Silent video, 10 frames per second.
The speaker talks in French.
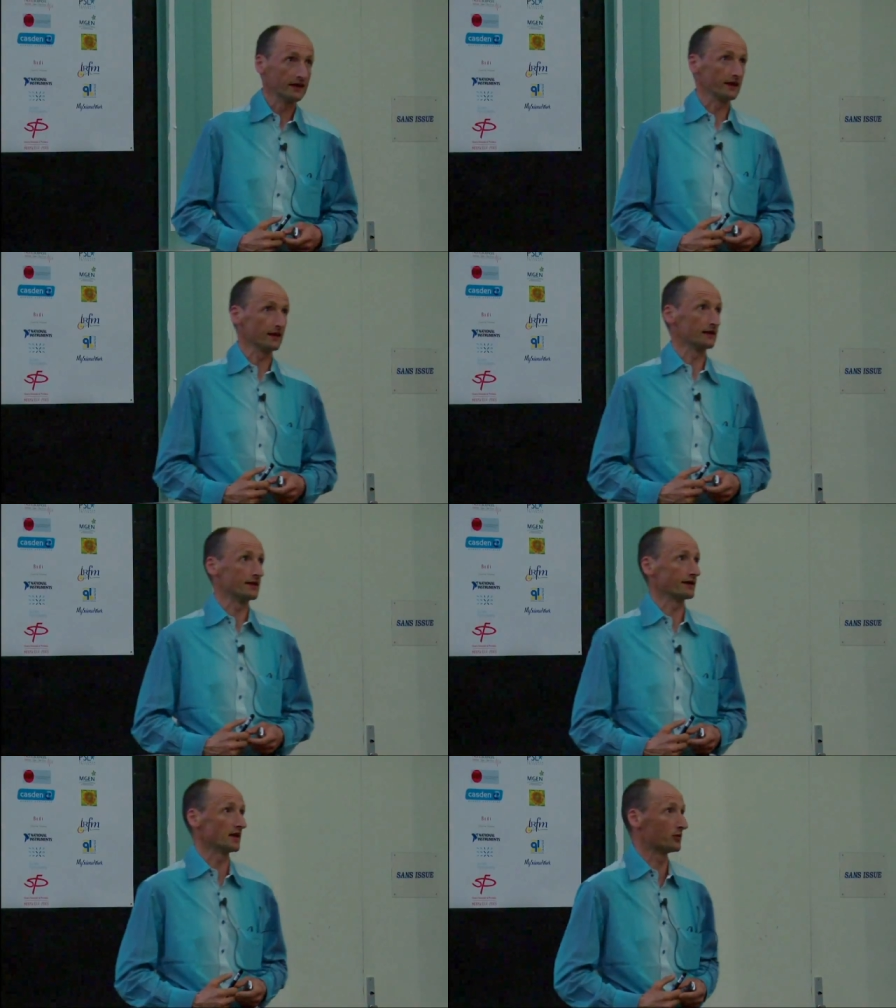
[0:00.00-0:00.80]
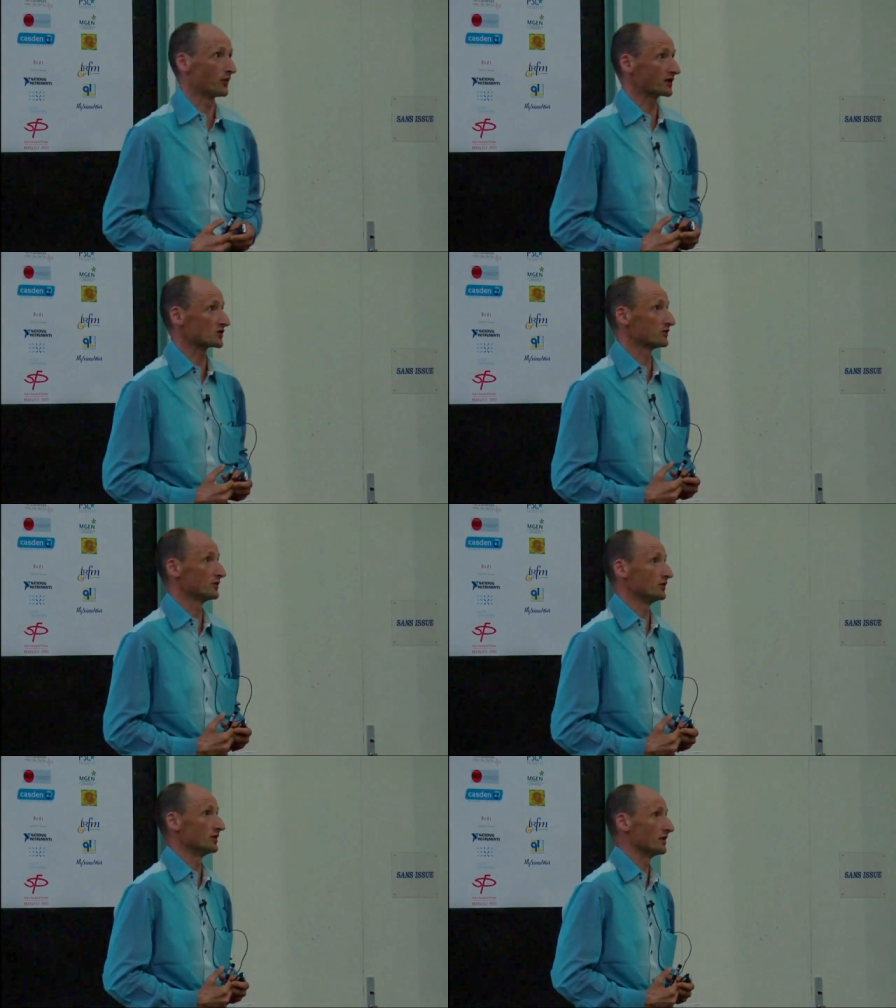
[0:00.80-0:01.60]
Et le dernier point que je
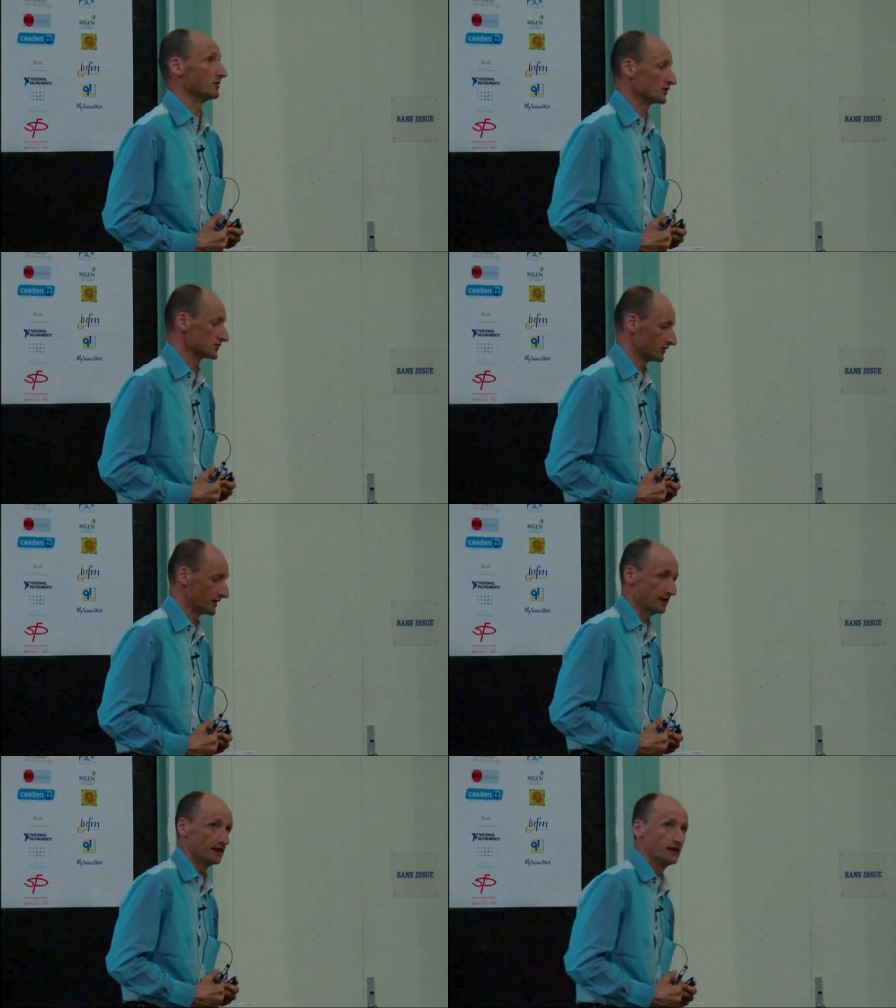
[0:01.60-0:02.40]
veux euh, mentionner,